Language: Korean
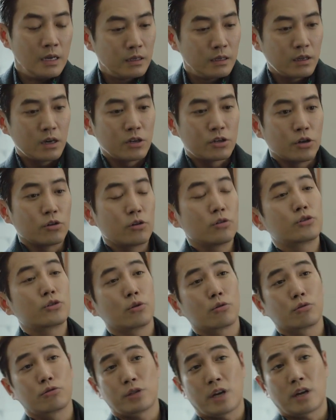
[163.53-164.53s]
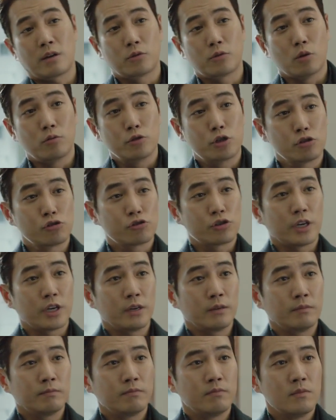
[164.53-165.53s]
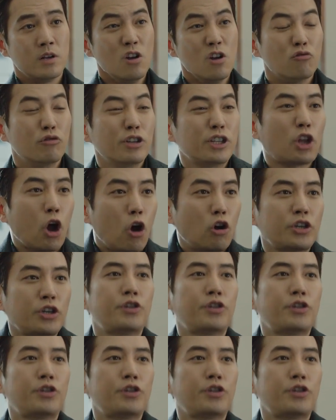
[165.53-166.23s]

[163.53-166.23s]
내가 경영 적으로도 사람 더 붙여줄게. 우리 더